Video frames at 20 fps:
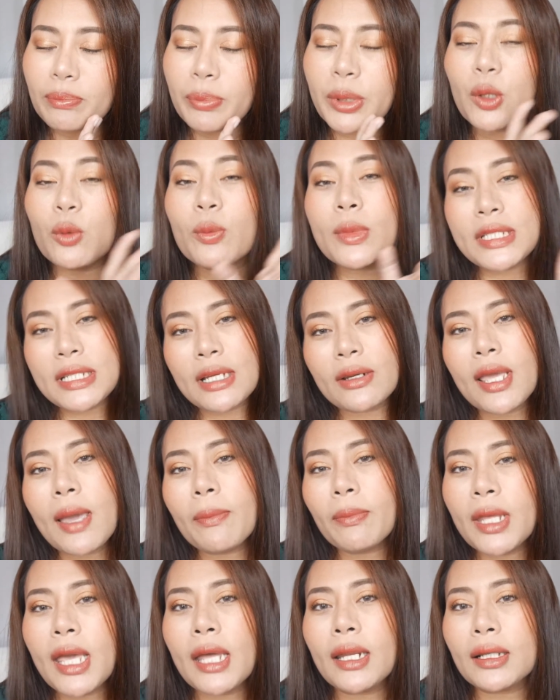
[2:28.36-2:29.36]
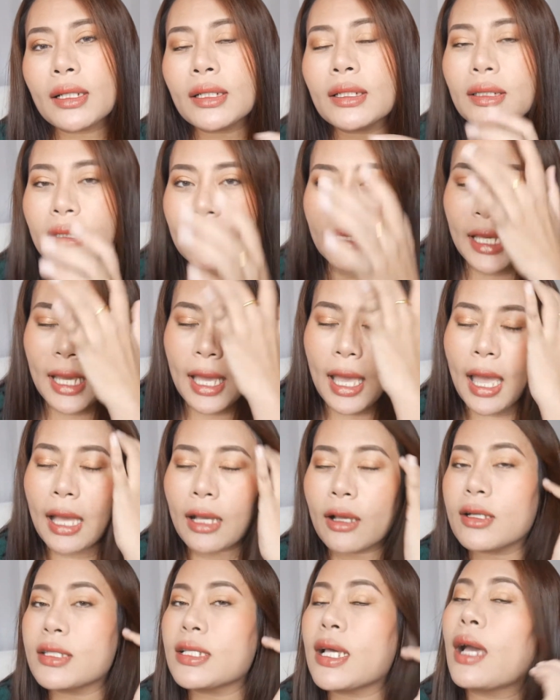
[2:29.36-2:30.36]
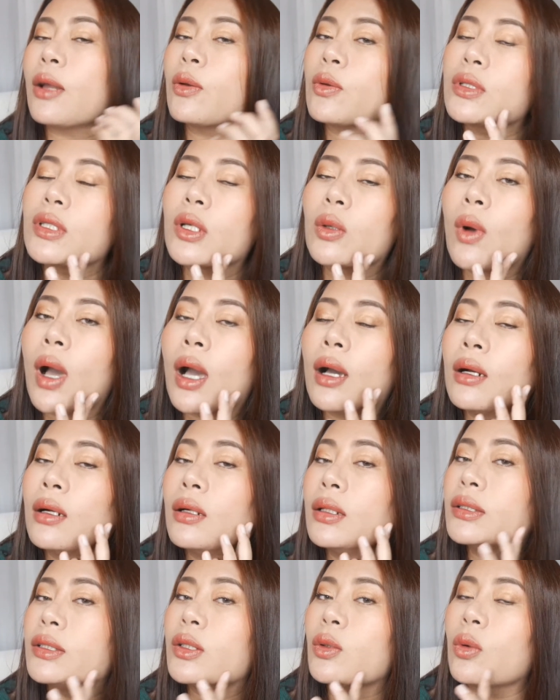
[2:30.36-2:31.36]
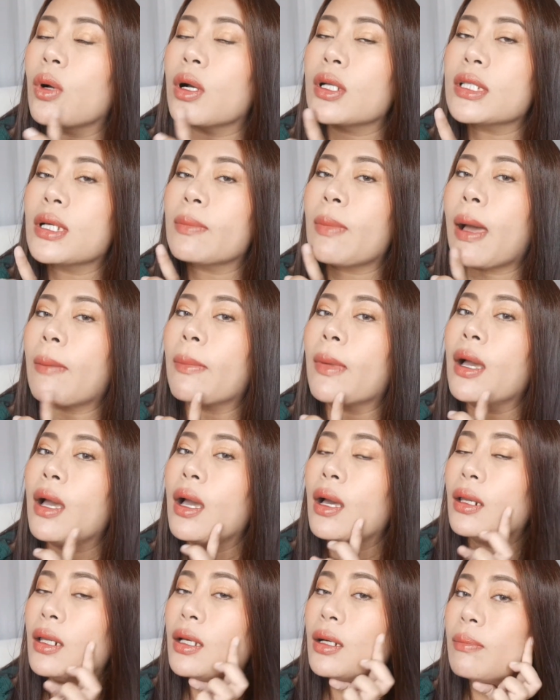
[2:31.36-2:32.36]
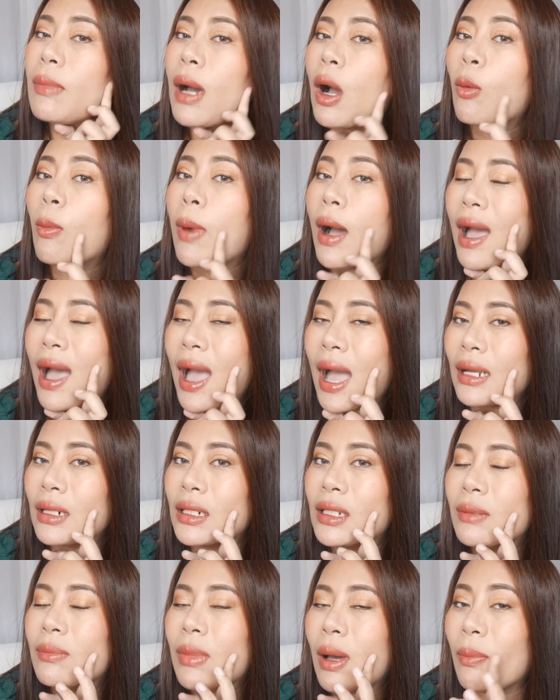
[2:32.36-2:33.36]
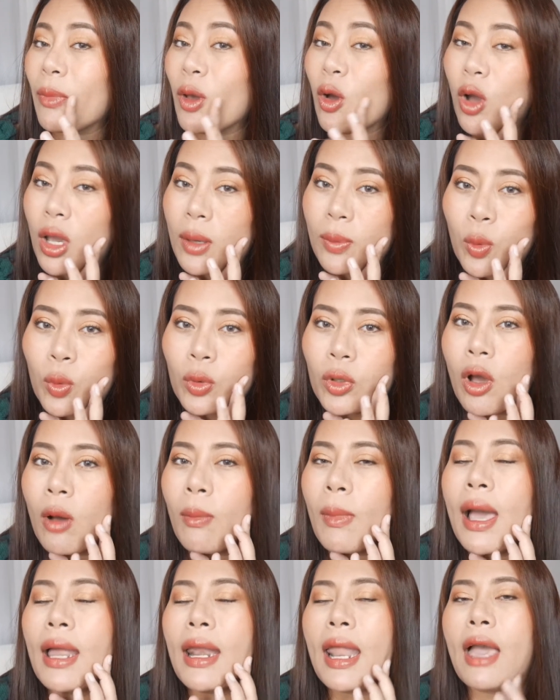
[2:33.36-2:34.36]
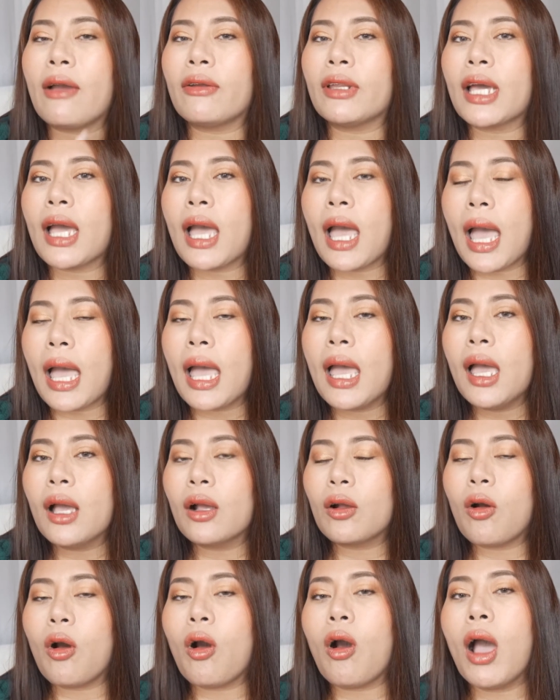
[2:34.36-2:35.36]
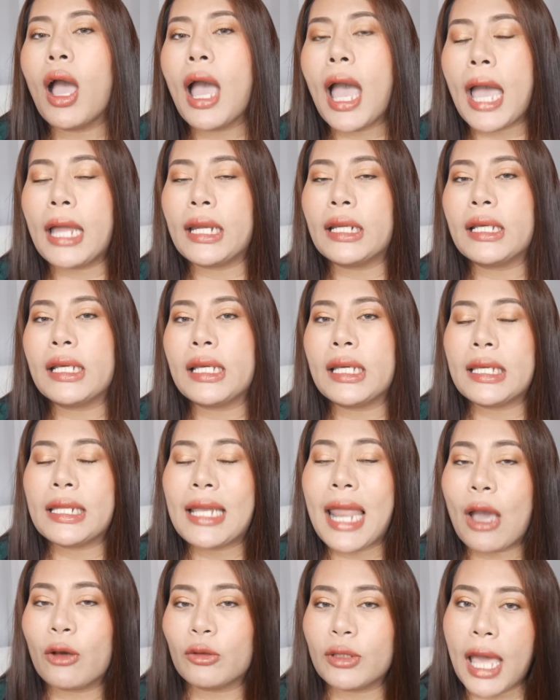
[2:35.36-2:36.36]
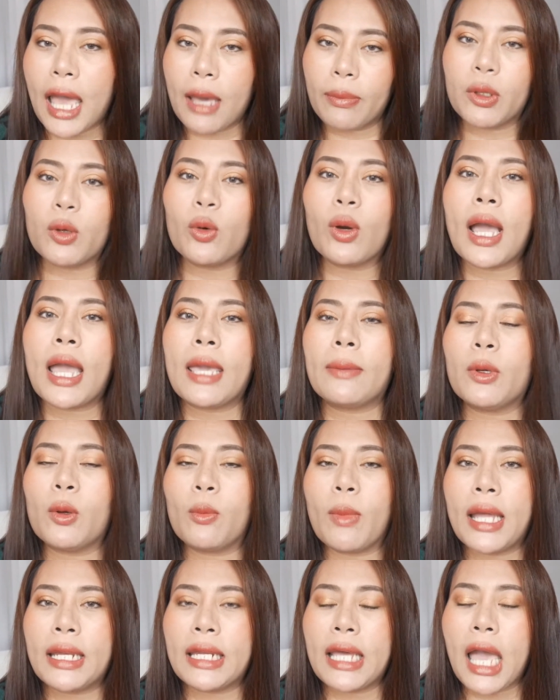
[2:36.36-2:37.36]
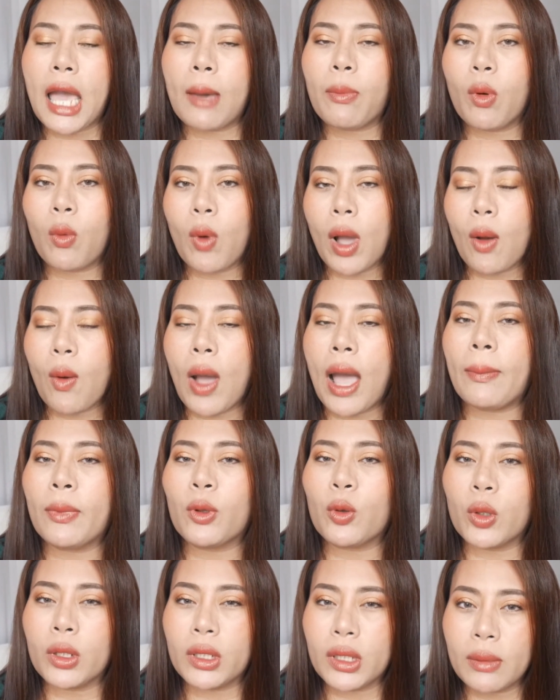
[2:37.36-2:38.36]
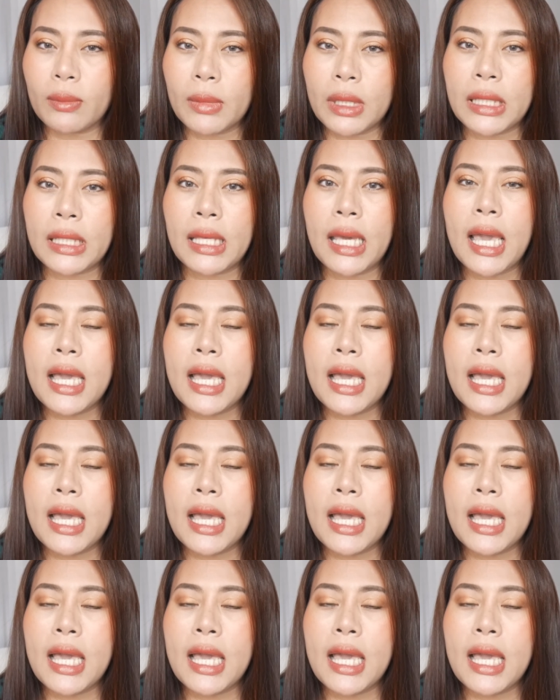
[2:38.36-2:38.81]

ผิวมันจะเรียบเนียนขึ้นนะคะ ก็จะรู้สึกว่าเออสิวก็จะแบบเริ่มเบาบาง เริ่มแบบไม่ค่อยผุดออกมาแล้วนะคะ ก็อันนี้แล้วแต่ผิวใครผิวมันนะคะ เพราะว่าวาเป็นคนที่มี